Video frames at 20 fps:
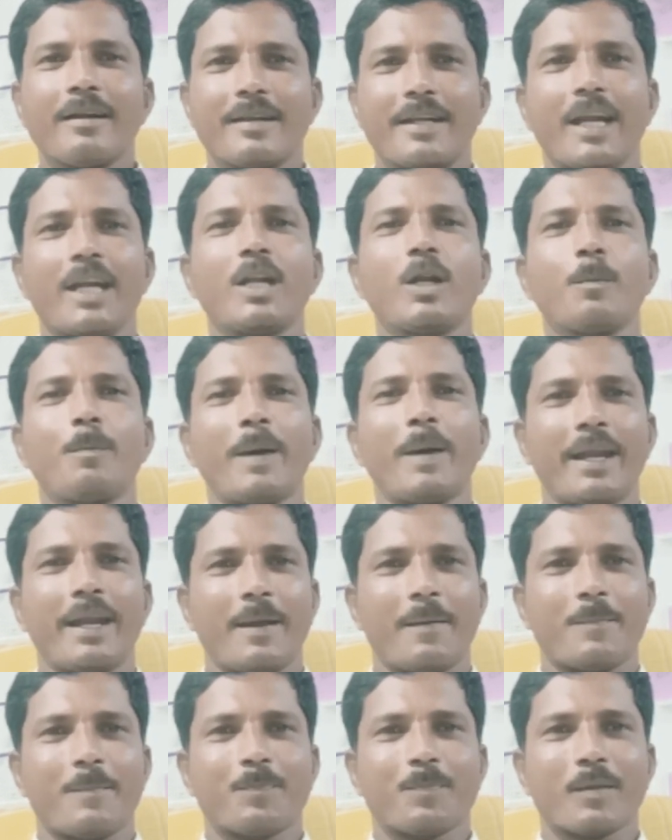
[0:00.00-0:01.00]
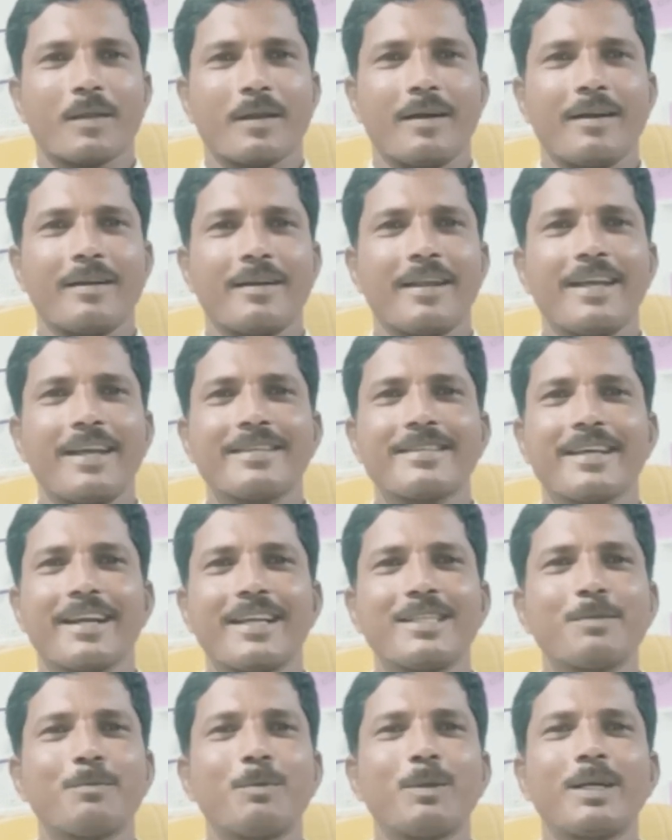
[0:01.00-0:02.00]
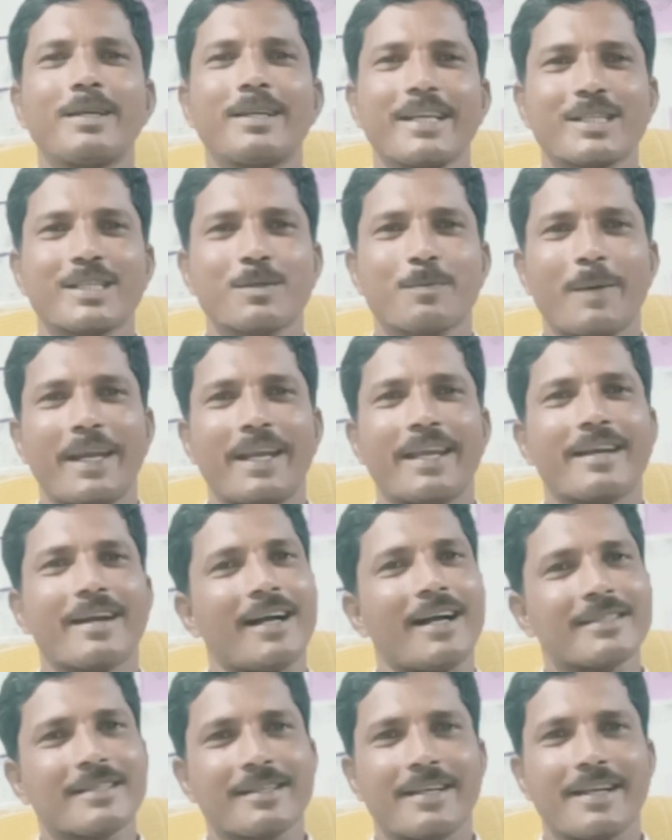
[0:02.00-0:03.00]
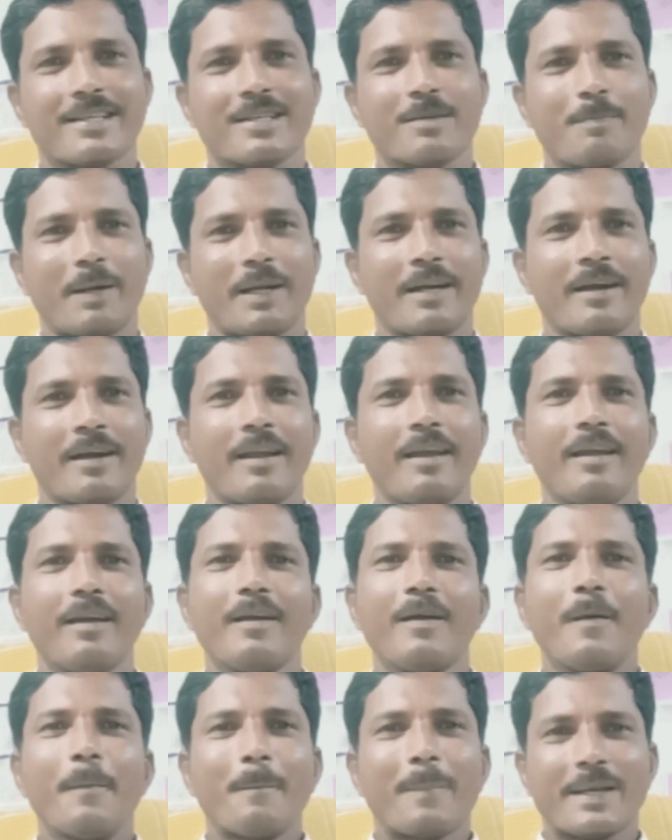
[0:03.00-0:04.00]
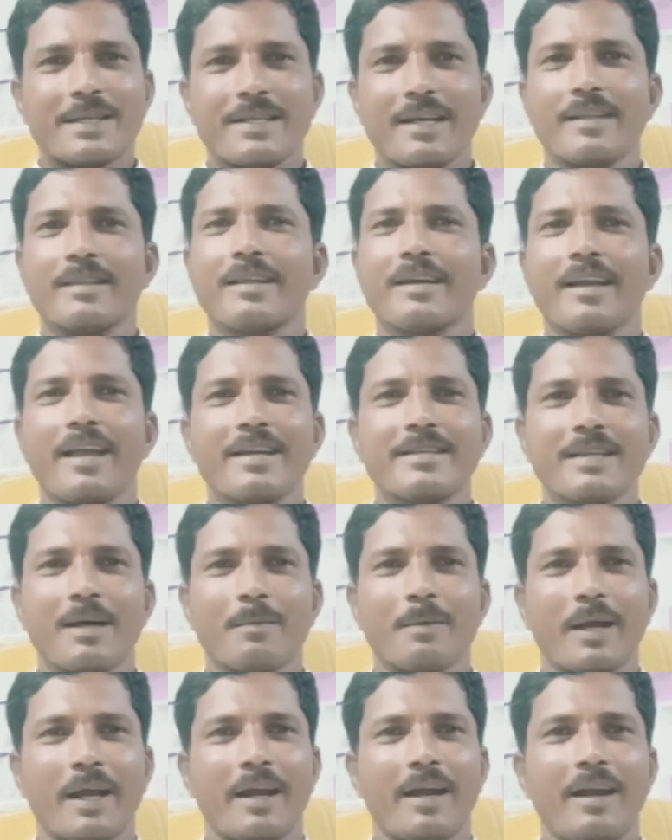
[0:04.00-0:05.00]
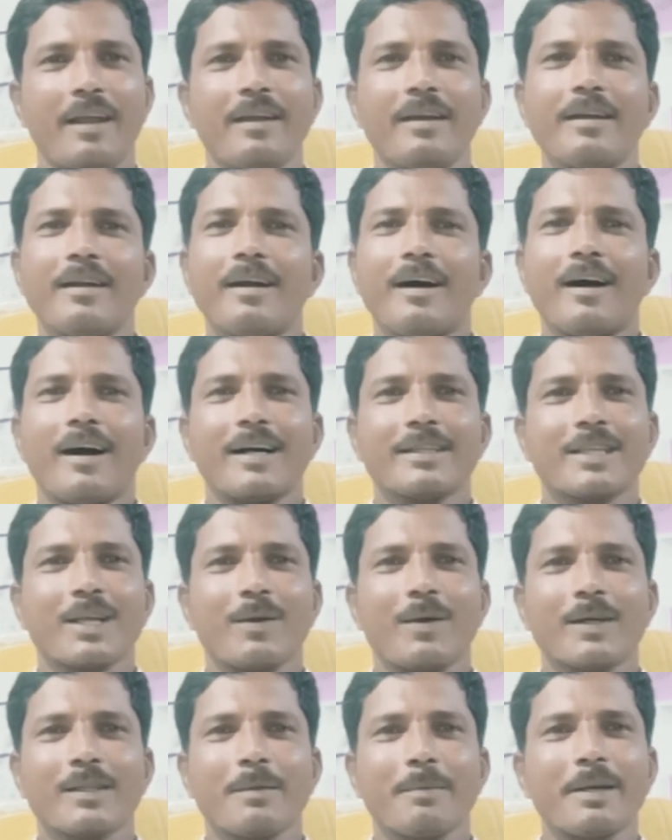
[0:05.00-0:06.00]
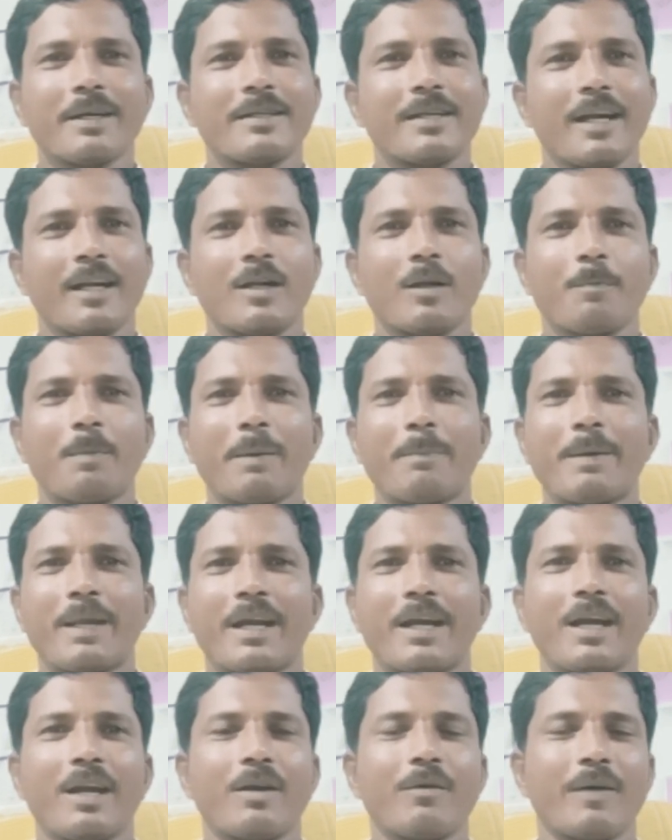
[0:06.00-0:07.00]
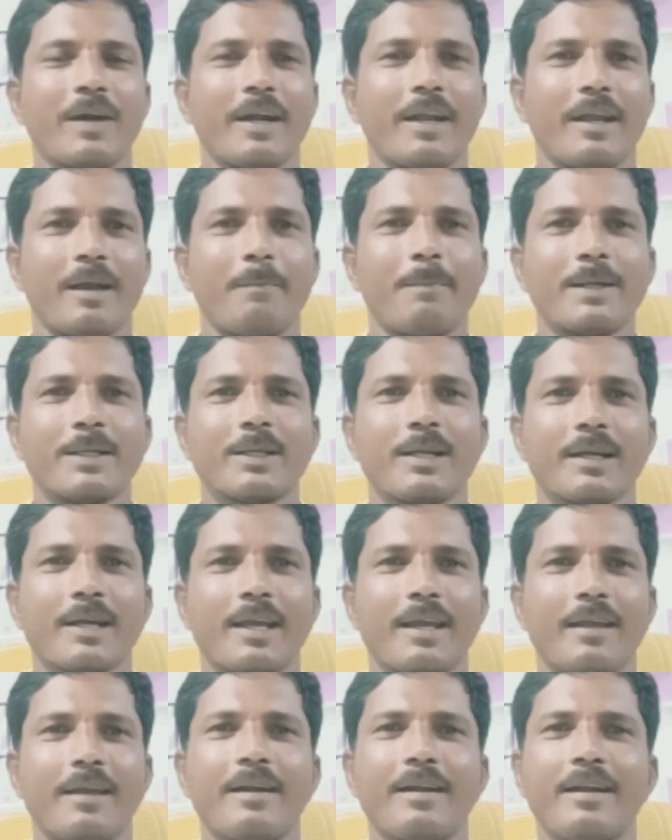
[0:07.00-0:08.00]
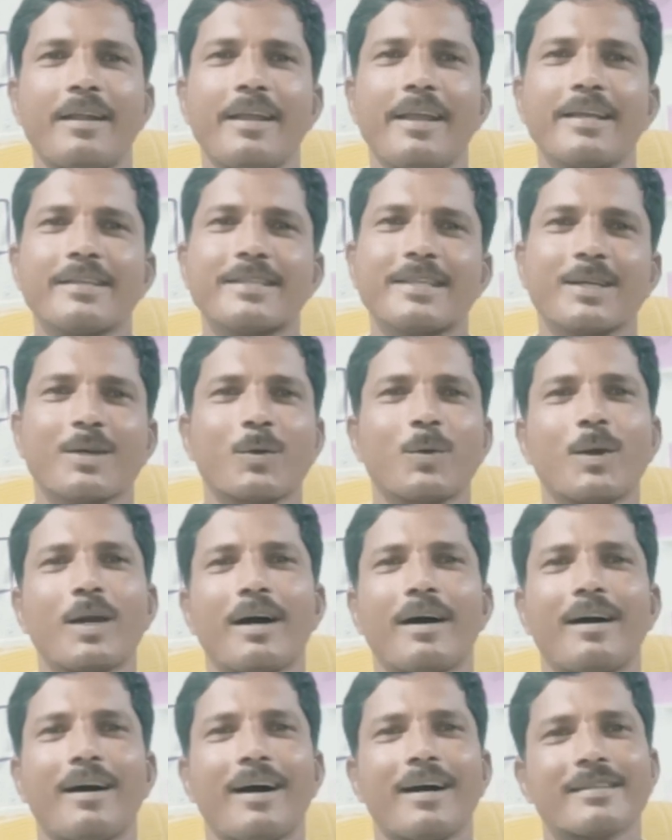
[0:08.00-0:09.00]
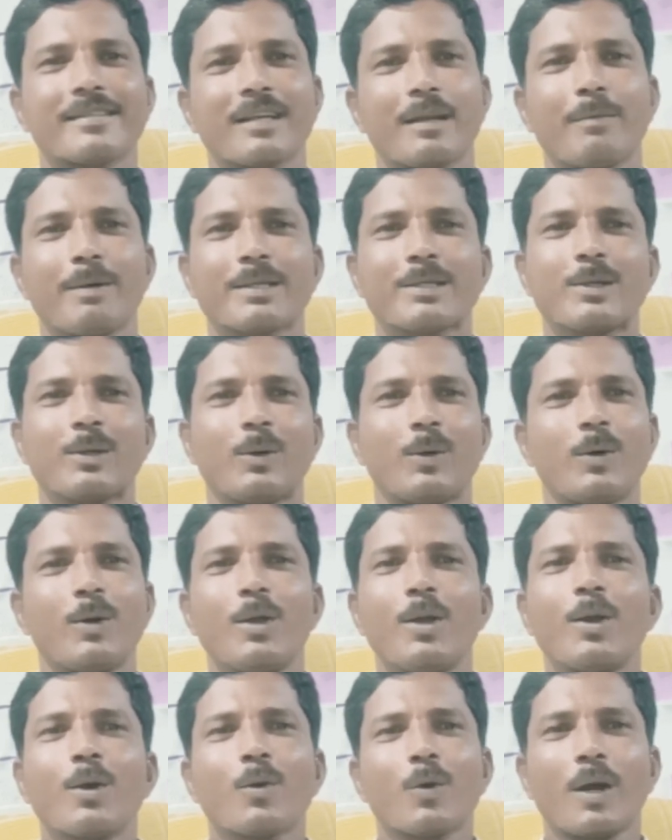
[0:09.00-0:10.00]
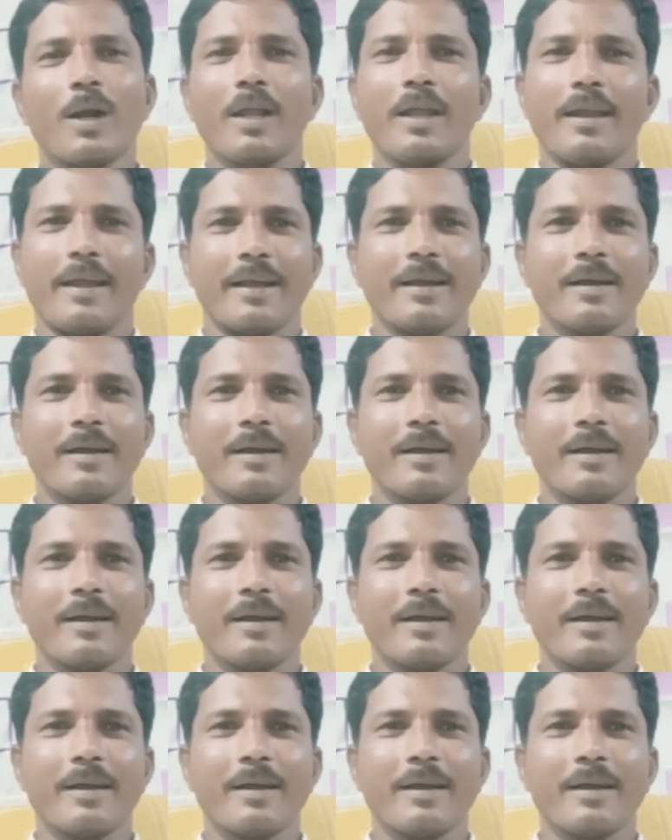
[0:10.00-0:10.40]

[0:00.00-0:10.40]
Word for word: టెట్ పైనే టీచర్ ఎలిజిబిలిటీ టెస్ట్ పైన కాన్సన్ట్రేషన్ పెట్టండి ప్రశాంతంగా ఎగ్జామ్ రాయండి ఆ తర్వాత మీకు టెట్ ప్రిపేర్ అయినటువంటి అభ్యర్థులకి డిఎస్సికి కూడా ఆ సిలబస్లో కొన్ని